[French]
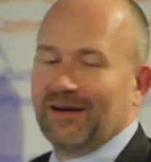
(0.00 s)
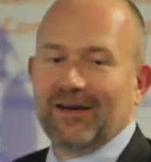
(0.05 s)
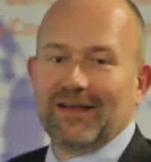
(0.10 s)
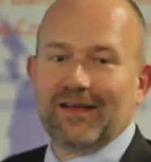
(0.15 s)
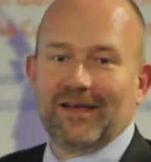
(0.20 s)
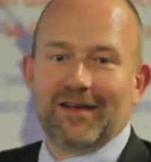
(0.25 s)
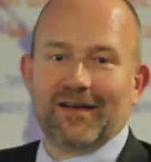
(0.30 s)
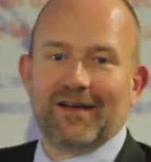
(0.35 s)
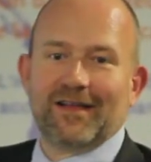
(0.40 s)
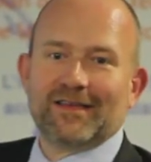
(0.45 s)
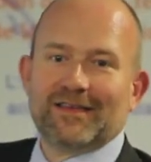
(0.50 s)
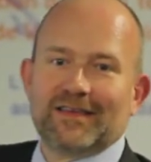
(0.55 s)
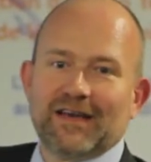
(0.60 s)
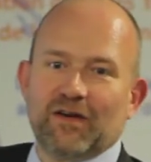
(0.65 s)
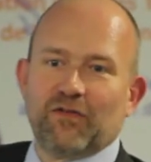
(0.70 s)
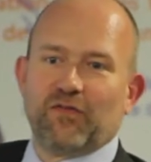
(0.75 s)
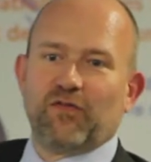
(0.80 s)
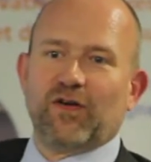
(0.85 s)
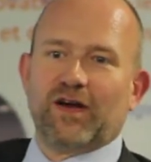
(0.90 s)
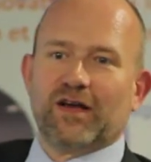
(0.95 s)
les,
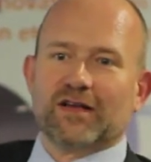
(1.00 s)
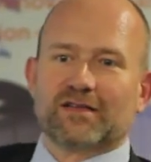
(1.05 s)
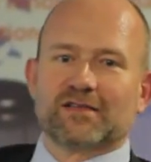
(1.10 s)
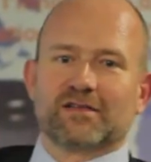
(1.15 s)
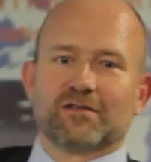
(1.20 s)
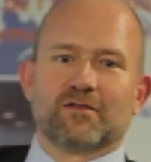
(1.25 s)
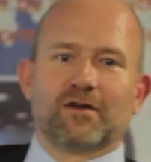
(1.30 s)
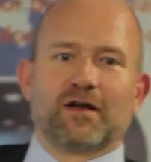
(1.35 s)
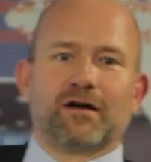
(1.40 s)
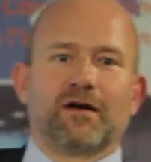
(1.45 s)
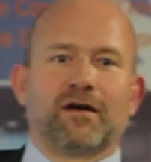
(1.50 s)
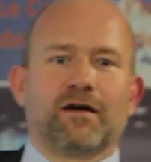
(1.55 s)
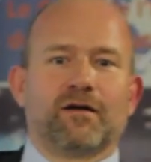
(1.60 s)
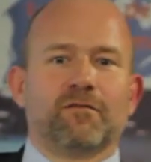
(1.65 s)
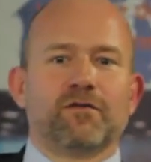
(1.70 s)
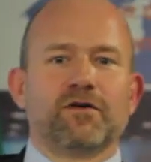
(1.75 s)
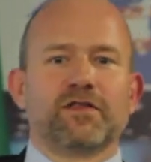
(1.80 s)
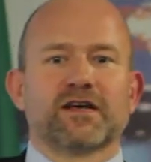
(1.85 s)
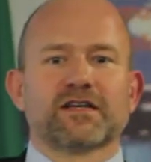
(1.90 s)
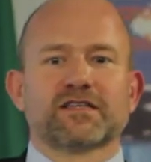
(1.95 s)
GAFA sont la
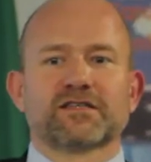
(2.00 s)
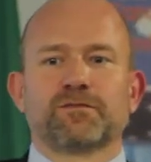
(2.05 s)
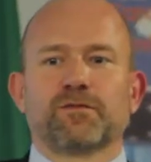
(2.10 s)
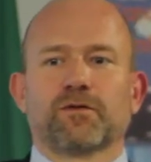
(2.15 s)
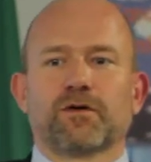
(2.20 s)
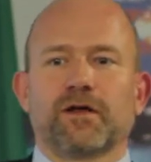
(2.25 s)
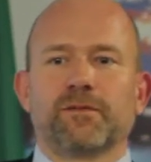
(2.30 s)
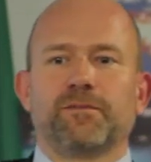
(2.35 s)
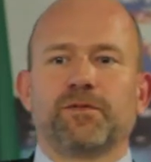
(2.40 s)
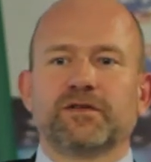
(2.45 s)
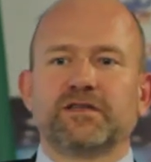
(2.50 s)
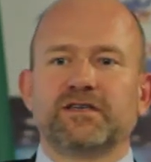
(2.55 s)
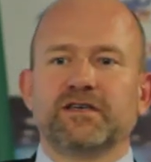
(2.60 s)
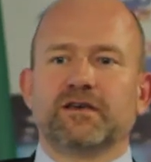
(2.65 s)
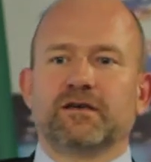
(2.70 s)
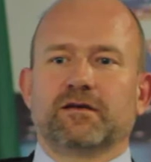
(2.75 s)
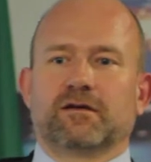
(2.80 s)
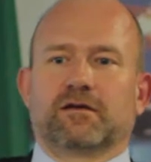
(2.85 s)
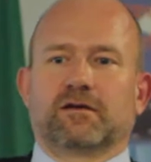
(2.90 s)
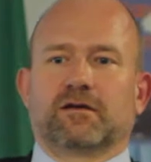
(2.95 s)
menace pour les
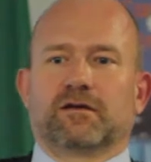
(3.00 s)
petits.